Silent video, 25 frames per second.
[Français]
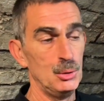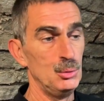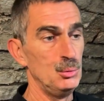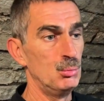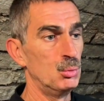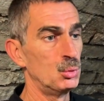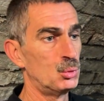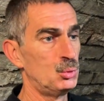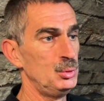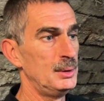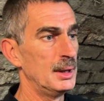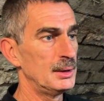a eu,
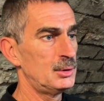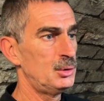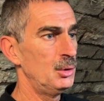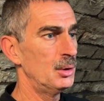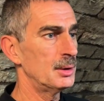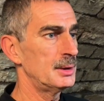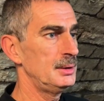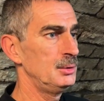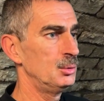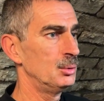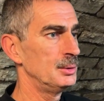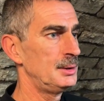beaucoup
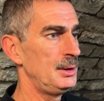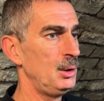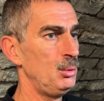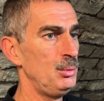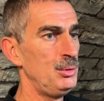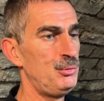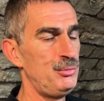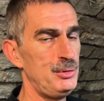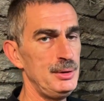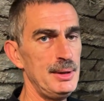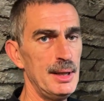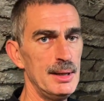d'acteurs qui ont été
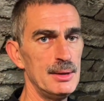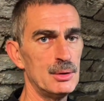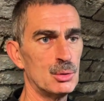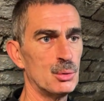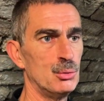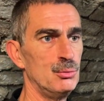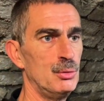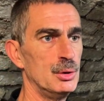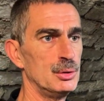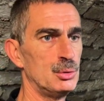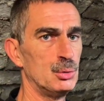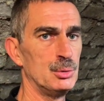élus de finesse,
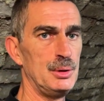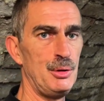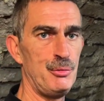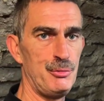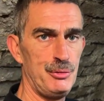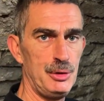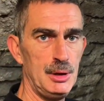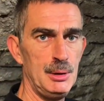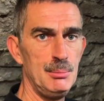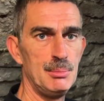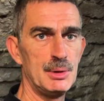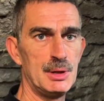qu'on voit sur des
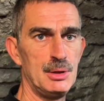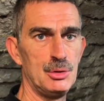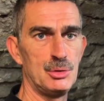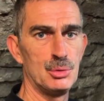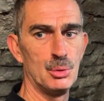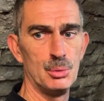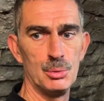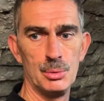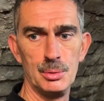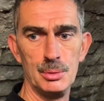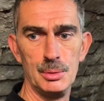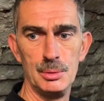films qui
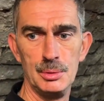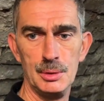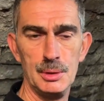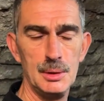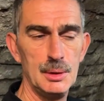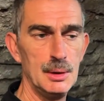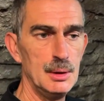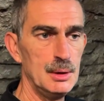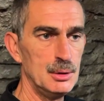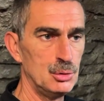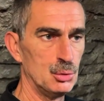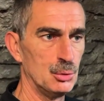sont euh,
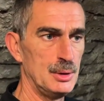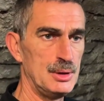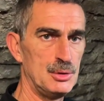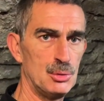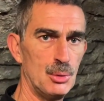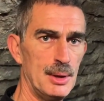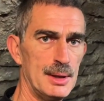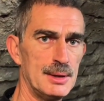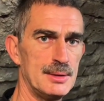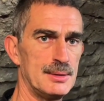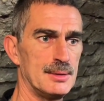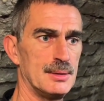sur des
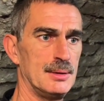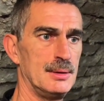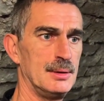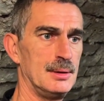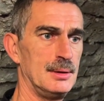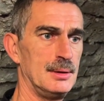Solex.